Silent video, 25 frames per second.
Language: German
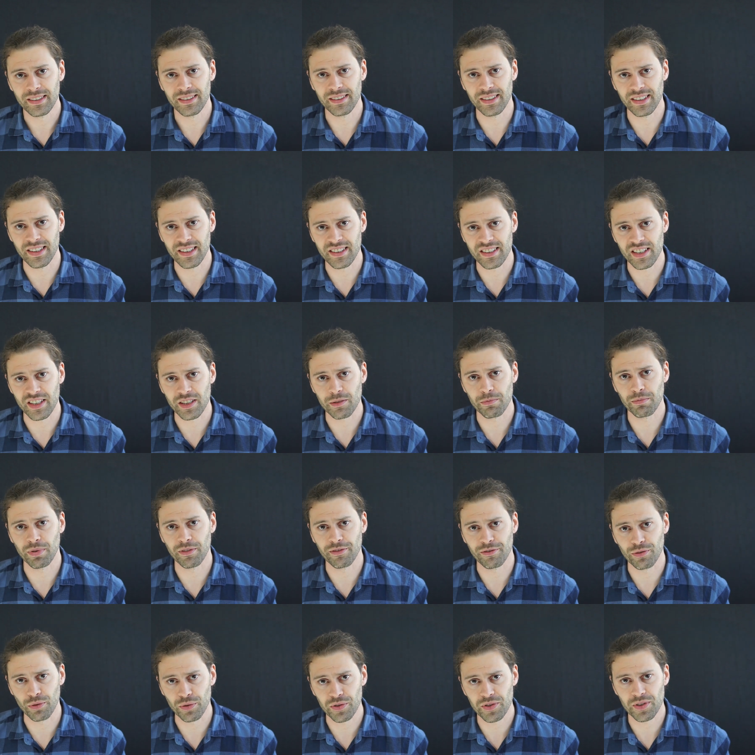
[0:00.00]
dieses
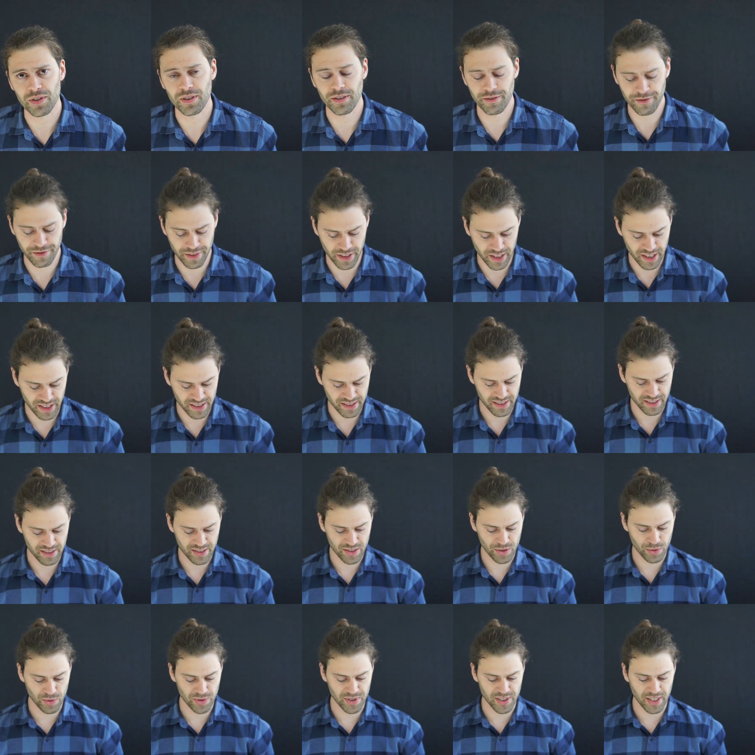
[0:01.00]
bewusste Wesen
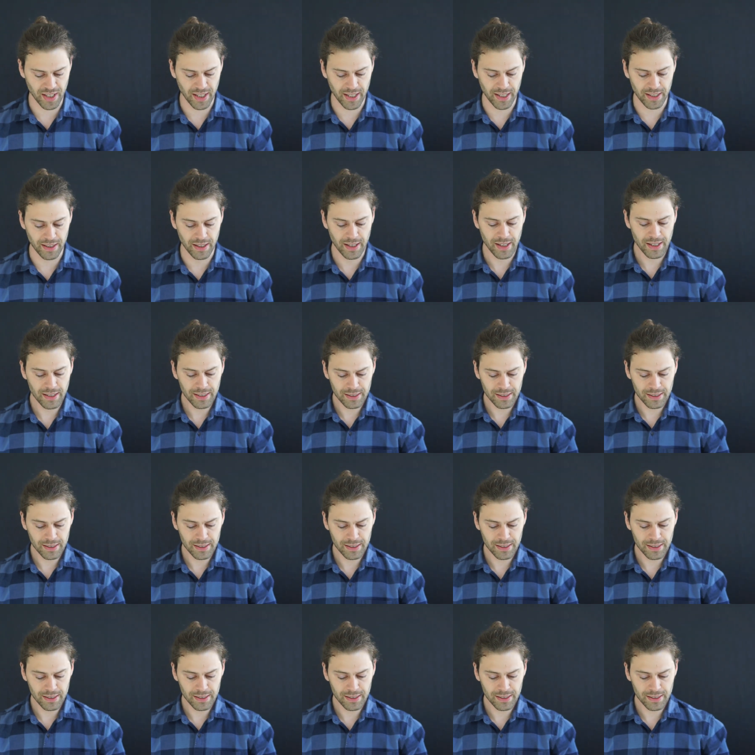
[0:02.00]
zu sein.